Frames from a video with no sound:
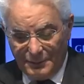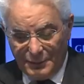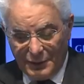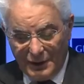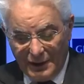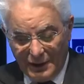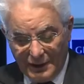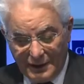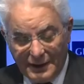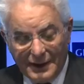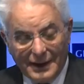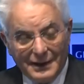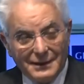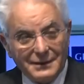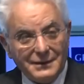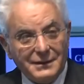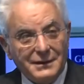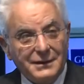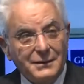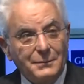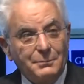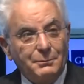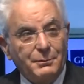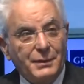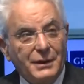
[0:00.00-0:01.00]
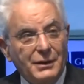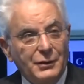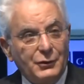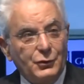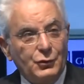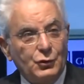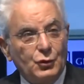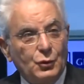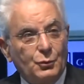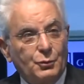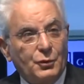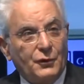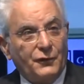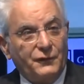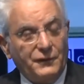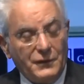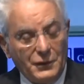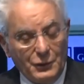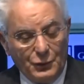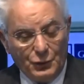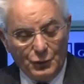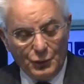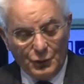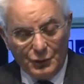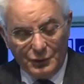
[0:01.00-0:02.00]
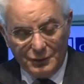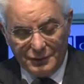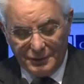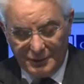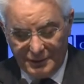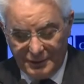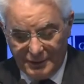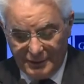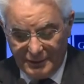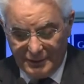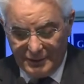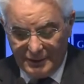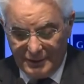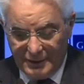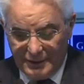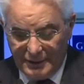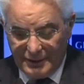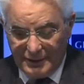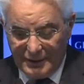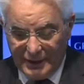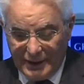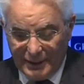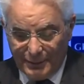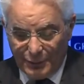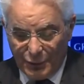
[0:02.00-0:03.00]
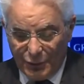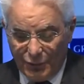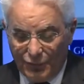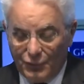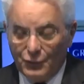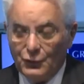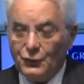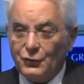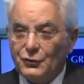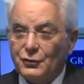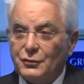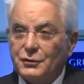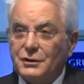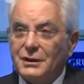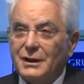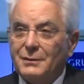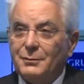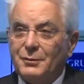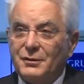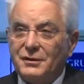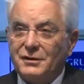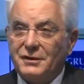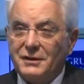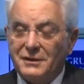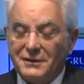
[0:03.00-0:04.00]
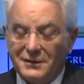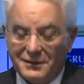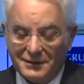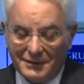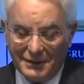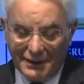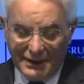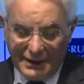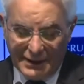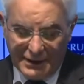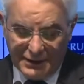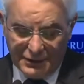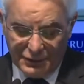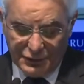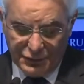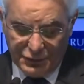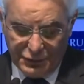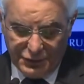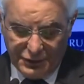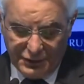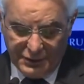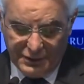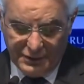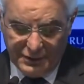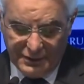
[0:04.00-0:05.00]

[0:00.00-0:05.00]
per il grande impegno proficuo che ha profuso nella presidenza dell'ANCI.